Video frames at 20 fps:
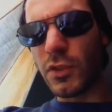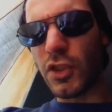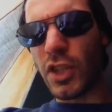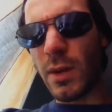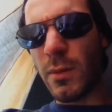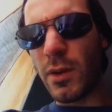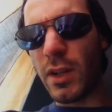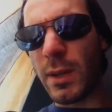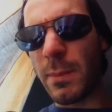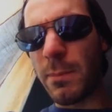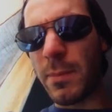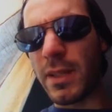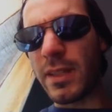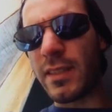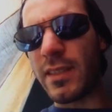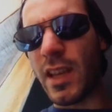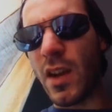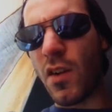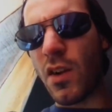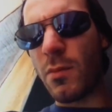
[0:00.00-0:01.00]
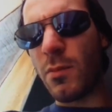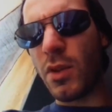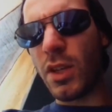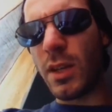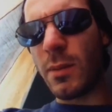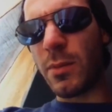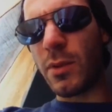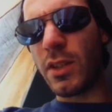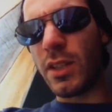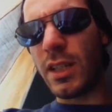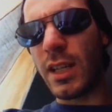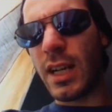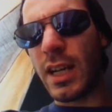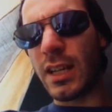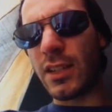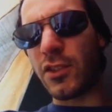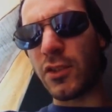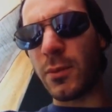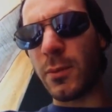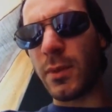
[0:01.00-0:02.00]
diciamo che pensavo almeno a
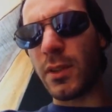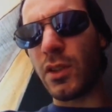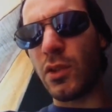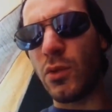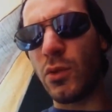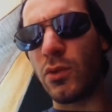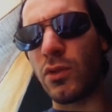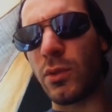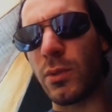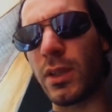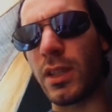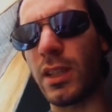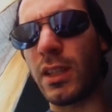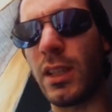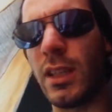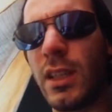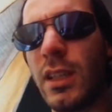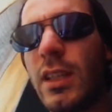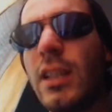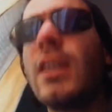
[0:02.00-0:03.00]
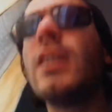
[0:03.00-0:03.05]
Policalcio, prima di tutto, perché